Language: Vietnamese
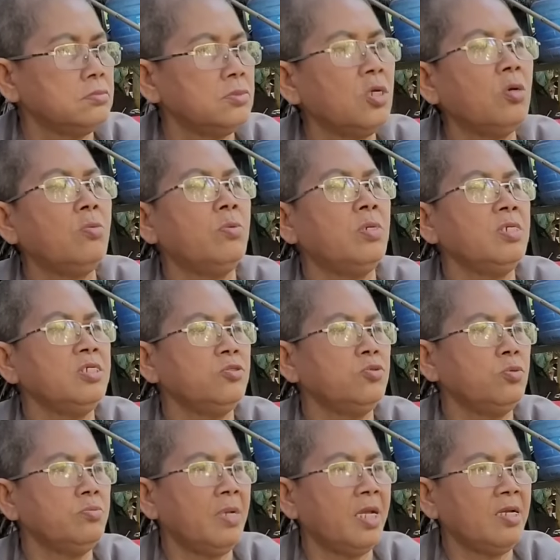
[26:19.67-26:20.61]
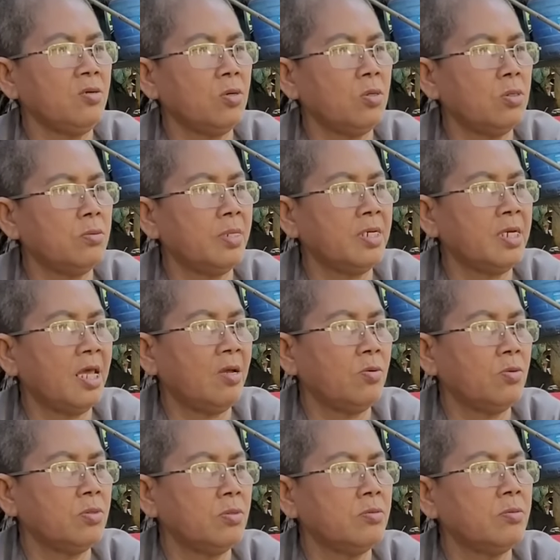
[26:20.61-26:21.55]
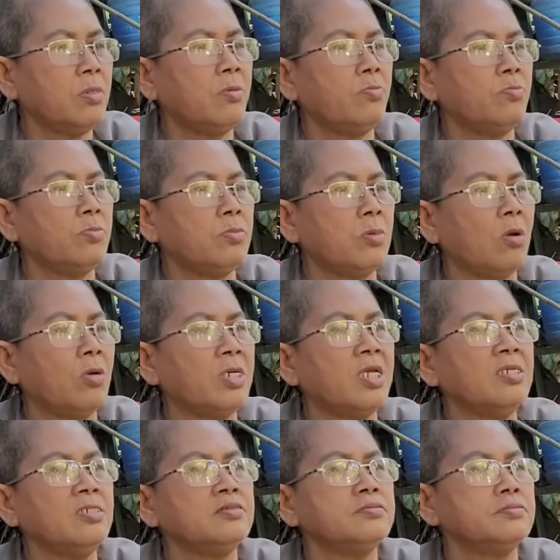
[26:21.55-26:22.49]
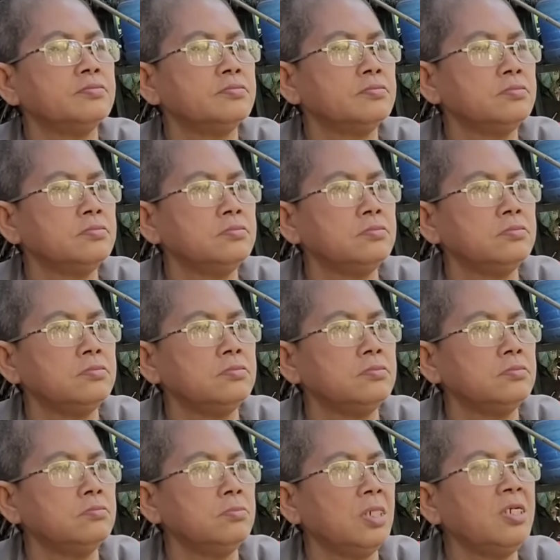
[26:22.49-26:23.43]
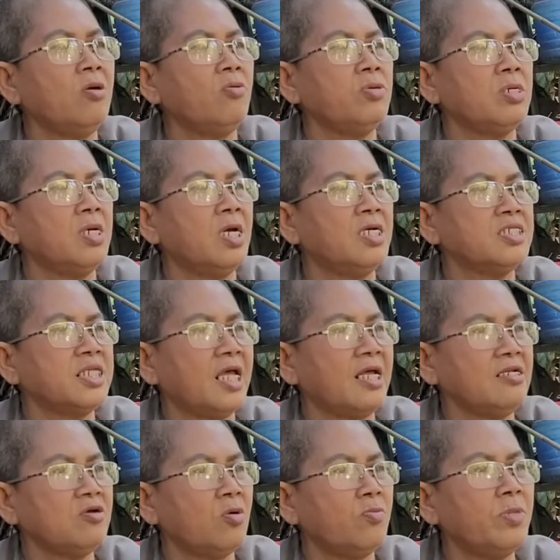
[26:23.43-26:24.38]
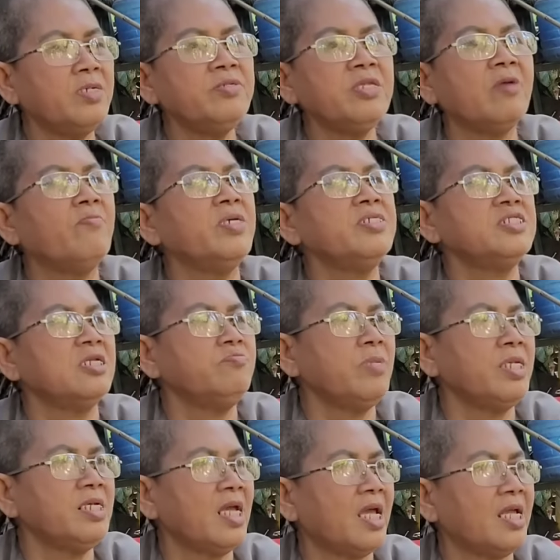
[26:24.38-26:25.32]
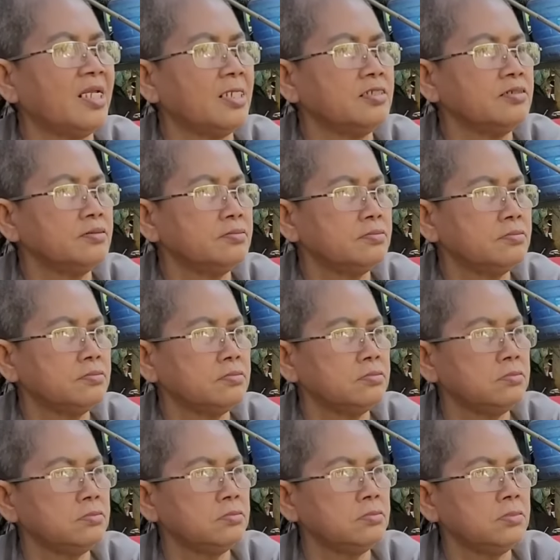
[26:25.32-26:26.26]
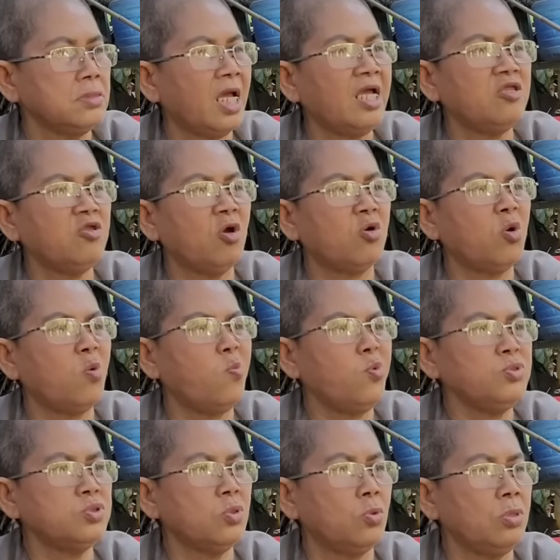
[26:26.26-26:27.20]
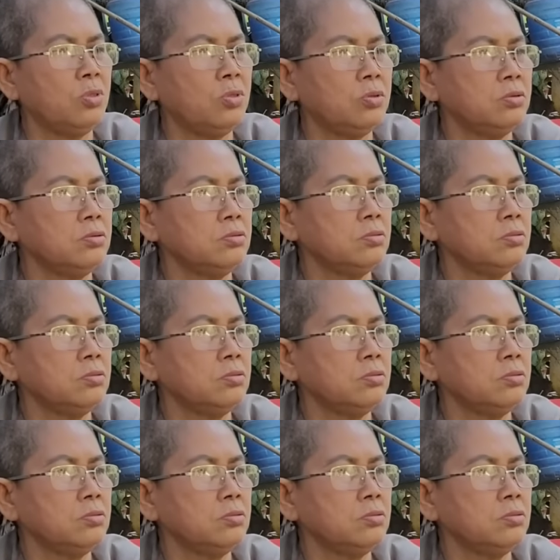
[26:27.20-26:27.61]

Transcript: cô mới xuống má cô bắt đau rồi nè bắt đầu được hơn tháng cô mới giờ mới tỉnh mấy ngày hai giờ cô muốn sụi luôn